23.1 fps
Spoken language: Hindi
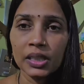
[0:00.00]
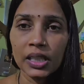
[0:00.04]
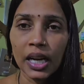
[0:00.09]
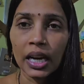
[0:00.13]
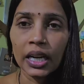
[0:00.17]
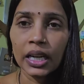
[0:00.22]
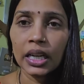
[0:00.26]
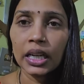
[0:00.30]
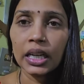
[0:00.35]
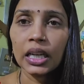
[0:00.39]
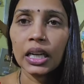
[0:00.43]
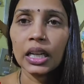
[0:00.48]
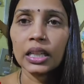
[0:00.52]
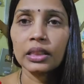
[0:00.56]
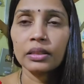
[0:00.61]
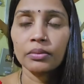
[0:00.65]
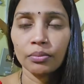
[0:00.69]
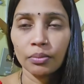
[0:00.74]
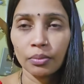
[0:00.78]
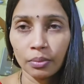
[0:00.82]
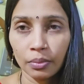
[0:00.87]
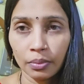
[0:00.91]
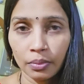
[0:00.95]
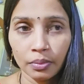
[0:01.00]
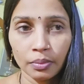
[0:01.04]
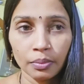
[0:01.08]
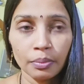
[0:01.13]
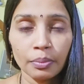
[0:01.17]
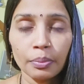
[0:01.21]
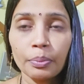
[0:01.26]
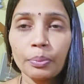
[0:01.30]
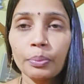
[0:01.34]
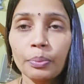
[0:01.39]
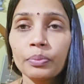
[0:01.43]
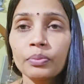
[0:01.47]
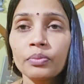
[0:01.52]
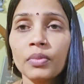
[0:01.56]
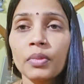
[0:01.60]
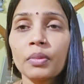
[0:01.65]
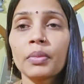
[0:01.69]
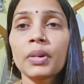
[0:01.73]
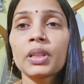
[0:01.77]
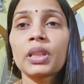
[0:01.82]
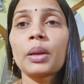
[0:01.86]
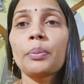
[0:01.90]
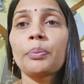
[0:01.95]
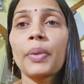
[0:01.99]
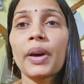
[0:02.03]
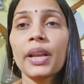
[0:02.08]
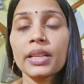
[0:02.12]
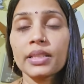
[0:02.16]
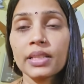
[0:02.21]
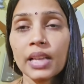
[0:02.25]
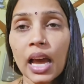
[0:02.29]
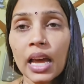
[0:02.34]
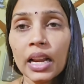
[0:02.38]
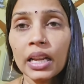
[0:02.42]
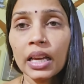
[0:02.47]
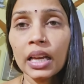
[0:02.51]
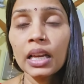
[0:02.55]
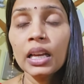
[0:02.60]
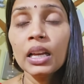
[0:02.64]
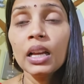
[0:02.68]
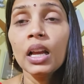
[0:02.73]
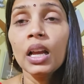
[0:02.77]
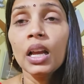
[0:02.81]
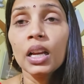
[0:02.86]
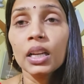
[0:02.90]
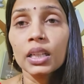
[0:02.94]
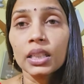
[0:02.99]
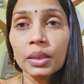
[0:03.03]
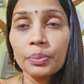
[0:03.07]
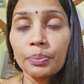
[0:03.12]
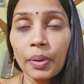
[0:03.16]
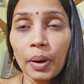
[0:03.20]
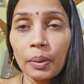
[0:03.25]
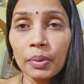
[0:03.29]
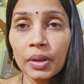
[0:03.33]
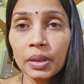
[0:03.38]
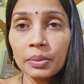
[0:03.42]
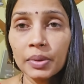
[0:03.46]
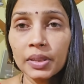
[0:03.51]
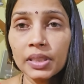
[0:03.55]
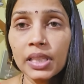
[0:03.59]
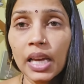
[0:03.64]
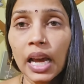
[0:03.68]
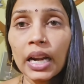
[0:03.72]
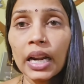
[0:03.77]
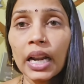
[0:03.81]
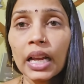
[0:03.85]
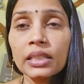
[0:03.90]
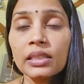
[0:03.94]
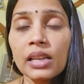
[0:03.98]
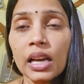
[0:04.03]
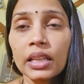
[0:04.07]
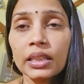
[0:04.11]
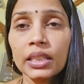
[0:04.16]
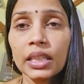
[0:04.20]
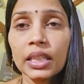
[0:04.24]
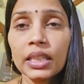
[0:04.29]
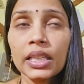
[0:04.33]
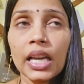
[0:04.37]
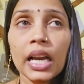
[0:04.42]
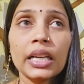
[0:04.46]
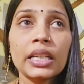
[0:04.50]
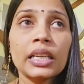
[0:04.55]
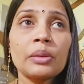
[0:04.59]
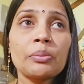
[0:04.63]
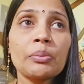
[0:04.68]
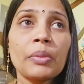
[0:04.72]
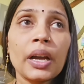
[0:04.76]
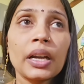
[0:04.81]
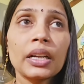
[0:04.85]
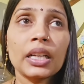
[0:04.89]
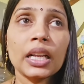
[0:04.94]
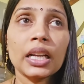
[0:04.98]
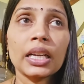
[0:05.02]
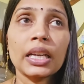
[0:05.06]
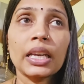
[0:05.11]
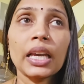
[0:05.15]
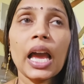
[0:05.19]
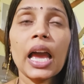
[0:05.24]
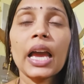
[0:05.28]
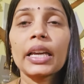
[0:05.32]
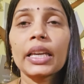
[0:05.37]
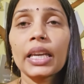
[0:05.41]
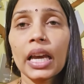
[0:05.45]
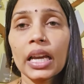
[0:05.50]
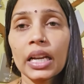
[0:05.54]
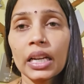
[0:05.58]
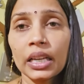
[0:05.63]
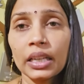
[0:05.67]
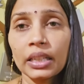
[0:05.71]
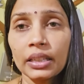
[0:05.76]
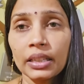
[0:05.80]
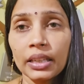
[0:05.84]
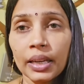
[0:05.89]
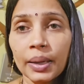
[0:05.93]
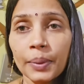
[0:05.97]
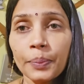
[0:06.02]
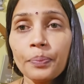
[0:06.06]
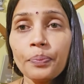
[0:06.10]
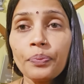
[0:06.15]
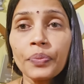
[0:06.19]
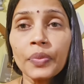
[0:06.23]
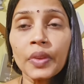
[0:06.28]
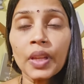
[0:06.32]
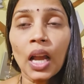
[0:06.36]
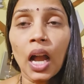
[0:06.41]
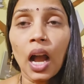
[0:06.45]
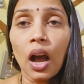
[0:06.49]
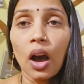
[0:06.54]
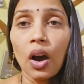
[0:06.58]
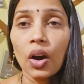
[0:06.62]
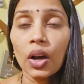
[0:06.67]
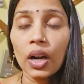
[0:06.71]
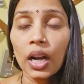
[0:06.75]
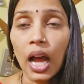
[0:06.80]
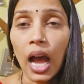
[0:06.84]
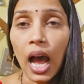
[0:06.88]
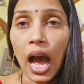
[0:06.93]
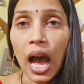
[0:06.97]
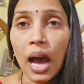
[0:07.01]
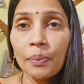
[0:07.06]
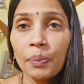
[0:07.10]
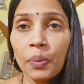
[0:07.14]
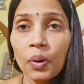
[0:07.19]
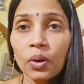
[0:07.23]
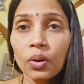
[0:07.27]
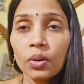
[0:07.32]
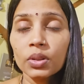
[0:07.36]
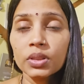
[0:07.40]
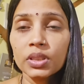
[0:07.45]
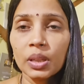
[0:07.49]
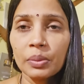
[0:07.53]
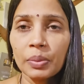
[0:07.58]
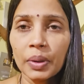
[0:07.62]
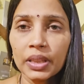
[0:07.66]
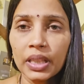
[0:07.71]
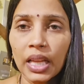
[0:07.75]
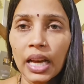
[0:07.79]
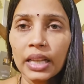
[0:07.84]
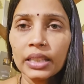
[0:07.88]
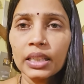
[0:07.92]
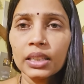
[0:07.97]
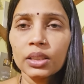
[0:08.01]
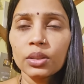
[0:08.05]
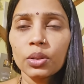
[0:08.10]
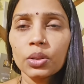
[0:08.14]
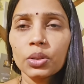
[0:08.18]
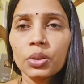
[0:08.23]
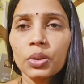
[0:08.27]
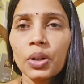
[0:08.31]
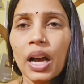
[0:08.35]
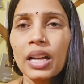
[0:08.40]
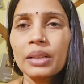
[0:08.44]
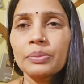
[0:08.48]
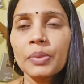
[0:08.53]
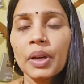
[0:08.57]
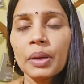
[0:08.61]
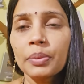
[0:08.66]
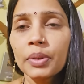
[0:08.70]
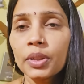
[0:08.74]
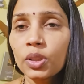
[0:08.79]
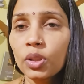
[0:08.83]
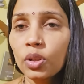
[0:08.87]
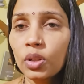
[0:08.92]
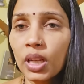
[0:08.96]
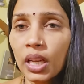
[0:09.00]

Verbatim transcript: जानने के लिए मतलब परेशान है कि पब्लिक भी जानना चाहती है कि आखिर मैटर क्या है क्या नहीं है और आप लोगों से बता दें दोस्तों आज मैं वीडियो